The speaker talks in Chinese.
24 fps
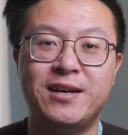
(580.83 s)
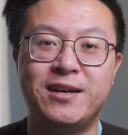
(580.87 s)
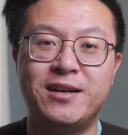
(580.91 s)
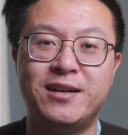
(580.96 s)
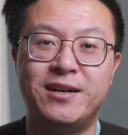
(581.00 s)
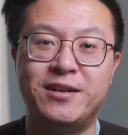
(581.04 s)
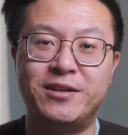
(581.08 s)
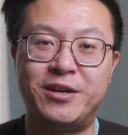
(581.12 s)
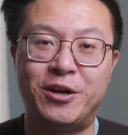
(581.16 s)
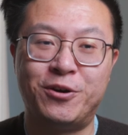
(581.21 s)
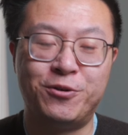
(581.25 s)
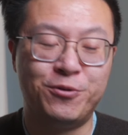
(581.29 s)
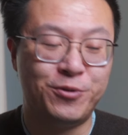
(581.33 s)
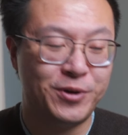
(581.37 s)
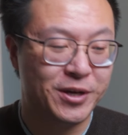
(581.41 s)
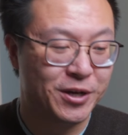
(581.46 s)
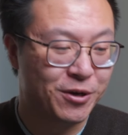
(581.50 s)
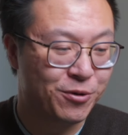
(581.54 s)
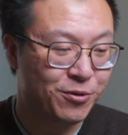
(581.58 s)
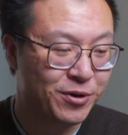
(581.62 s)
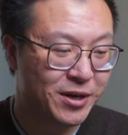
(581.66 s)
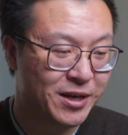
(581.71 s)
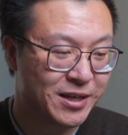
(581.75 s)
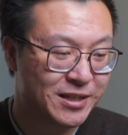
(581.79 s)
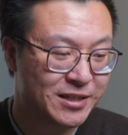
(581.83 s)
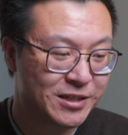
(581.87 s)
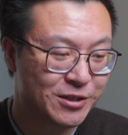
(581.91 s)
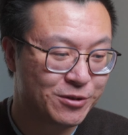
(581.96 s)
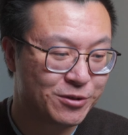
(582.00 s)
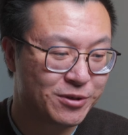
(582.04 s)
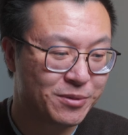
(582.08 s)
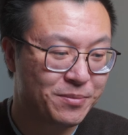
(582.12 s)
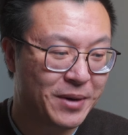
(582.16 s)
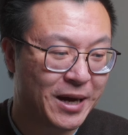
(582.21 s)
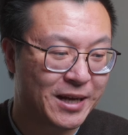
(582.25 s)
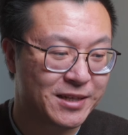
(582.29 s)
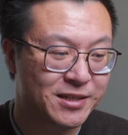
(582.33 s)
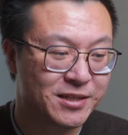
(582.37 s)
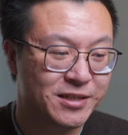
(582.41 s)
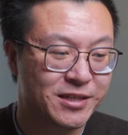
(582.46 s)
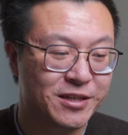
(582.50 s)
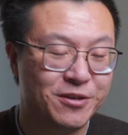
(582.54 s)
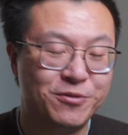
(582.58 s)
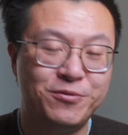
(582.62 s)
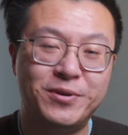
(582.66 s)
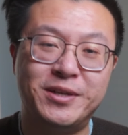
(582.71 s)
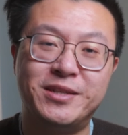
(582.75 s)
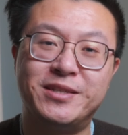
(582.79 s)
呃，然后我也会继续把这
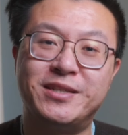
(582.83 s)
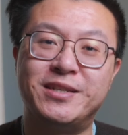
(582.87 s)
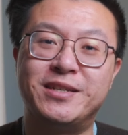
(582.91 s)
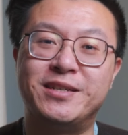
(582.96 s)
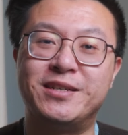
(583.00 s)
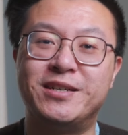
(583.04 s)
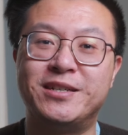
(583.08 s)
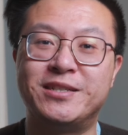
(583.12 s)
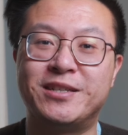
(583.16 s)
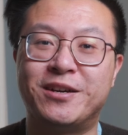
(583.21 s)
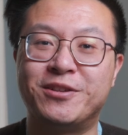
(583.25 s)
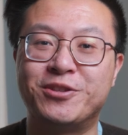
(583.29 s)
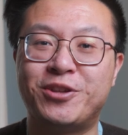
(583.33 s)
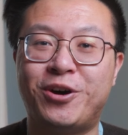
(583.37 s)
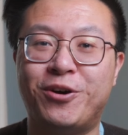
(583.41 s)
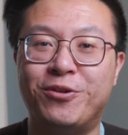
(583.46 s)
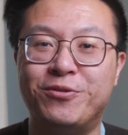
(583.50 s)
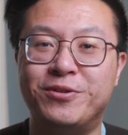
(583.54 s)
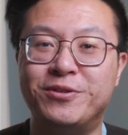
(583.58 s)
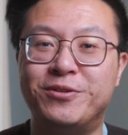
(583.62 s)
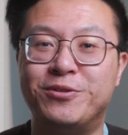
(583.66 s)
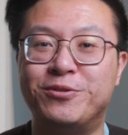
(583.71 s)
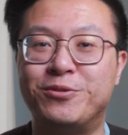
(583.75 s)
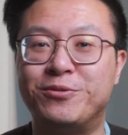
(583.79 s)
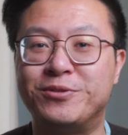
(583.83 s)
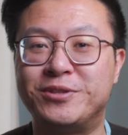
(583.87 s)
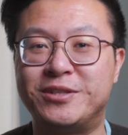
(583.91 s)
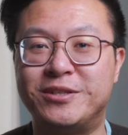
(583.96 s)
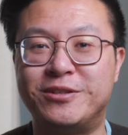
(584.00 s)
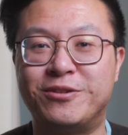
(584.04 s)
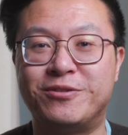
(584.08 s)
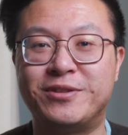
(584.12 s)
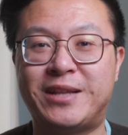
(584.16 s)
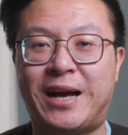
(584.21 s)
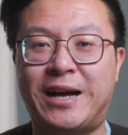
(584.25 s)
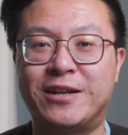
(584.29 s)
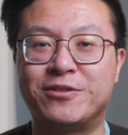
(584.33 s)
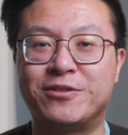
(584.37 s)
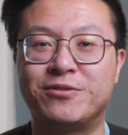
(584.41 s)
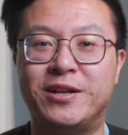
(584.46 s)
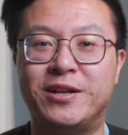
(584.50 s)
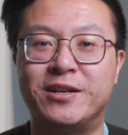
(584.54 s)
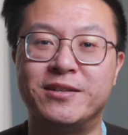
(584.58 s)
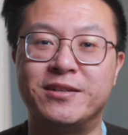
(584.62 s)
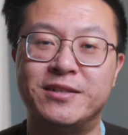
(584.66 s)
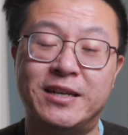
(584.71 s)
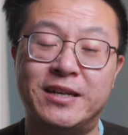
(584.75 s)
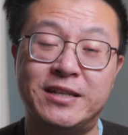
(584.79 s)
些问题和想讨论的东西都拿出
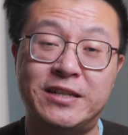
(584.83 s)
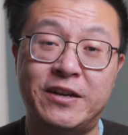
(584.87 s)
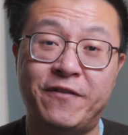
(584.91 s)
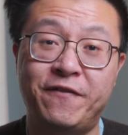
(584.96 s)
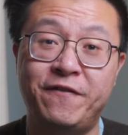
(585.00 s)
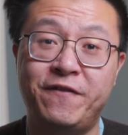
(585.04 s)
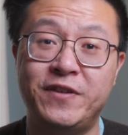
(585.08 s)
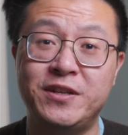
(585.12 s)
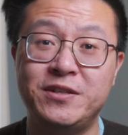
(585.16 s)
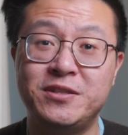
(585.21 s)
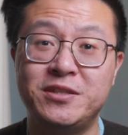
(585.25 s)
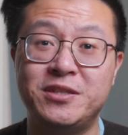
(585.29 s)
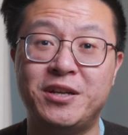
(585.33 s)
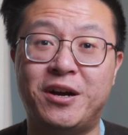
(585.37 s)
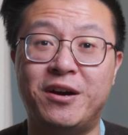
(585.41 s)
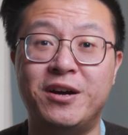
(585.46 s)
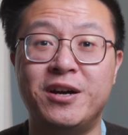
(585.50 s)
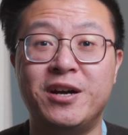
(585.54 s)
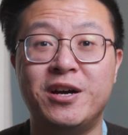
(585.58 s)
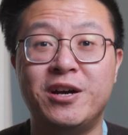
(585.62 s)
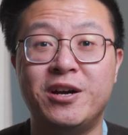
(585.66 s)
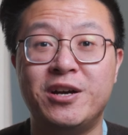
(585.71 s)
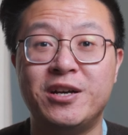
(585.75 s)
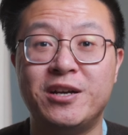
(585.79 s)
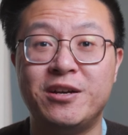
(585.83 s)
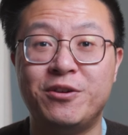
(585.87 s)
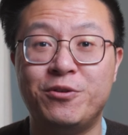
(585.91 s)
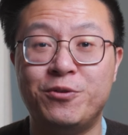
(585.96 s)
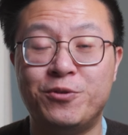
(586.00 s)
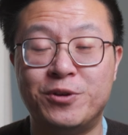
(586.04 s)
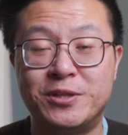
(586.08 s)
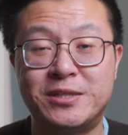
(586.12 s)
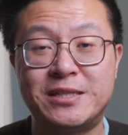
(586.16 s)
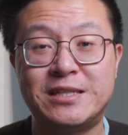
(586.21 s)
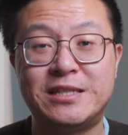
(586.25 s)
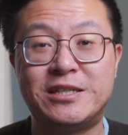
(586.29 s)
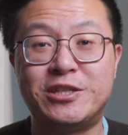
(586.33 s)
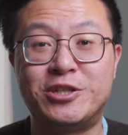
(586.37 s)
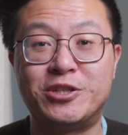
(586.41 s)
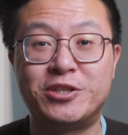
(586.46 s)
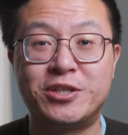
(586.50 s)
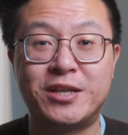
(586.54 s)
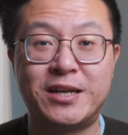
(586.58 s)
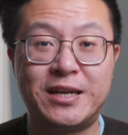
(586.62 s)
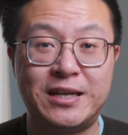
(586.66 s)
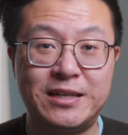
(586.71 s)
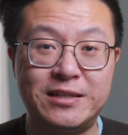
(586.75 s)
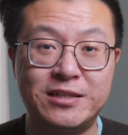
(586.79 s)
来跟大家分享，因为我自己
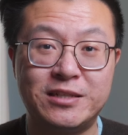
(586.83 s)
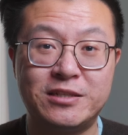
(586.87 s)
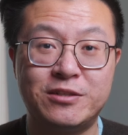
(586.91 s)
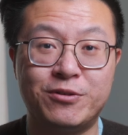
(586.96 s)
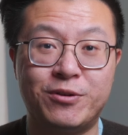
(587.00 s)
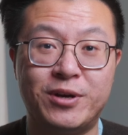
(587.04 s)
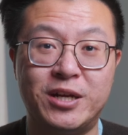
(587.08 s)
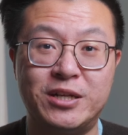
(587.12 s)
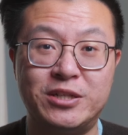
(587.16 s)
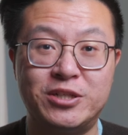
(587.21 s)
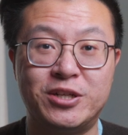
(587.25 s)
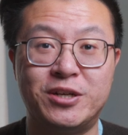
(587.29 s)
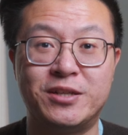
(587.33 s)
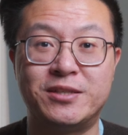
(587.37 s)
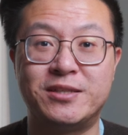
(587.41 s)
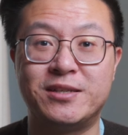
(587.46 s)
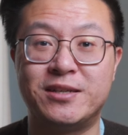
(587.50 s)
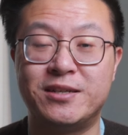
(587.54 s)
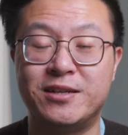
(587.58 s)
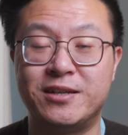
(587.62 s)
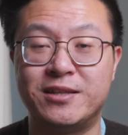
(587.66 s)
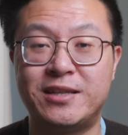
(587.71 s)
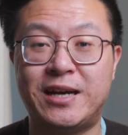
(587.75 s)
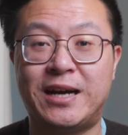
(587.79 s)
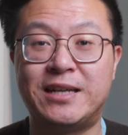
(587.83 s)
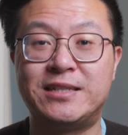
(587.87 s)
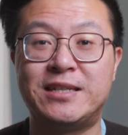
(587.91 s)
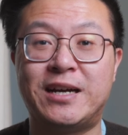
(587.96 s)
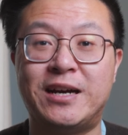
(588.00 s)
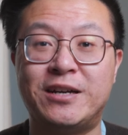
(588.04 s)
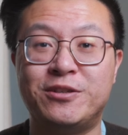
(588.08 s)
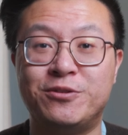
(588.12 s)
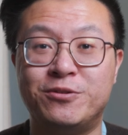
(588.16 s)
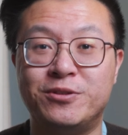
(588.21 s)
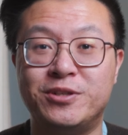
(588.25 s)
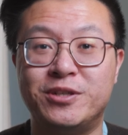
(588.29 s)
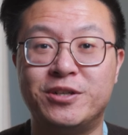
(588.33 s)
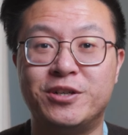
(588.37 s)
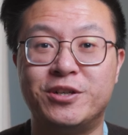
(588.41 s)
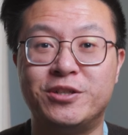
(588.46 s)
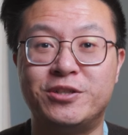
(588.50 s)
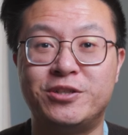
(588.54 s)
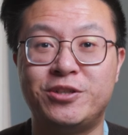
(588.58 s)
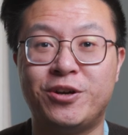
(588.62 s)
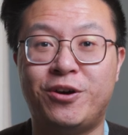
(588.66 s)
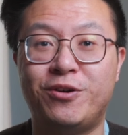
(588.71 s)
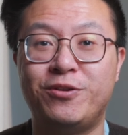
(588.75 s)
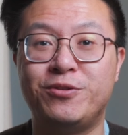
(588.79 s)
是很喜欢这样子和大家有一个
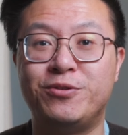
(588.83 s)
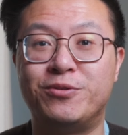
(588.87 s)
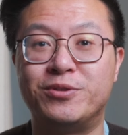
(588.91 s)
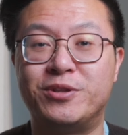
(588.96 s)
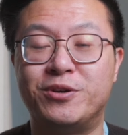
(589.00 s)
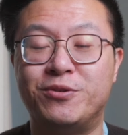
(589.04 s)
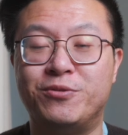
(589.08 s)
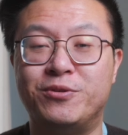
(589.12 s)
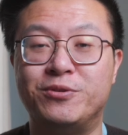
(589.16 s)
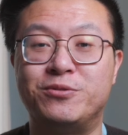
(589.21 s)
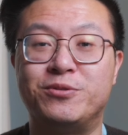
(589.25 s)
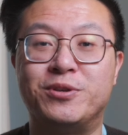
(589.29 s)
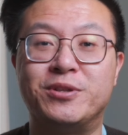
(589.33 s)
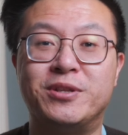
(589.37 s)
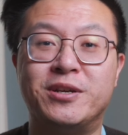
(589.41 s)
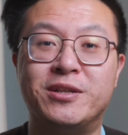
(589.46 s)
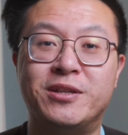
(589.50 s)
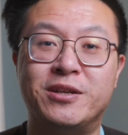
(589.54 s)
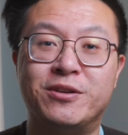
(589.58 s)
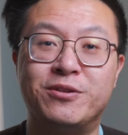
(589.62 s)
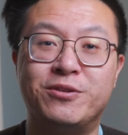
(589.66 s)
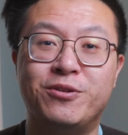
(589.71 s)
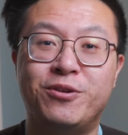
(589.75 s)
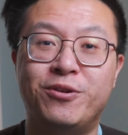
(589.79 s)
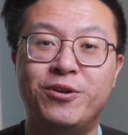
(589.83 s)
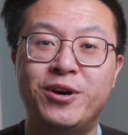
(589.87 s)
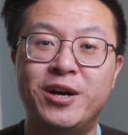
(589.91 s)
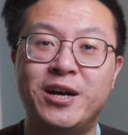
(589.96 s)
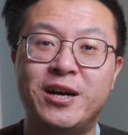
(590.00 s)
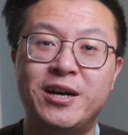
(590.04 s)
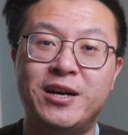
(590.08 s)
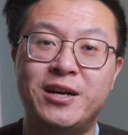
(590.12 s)
交流的，我觉得能够。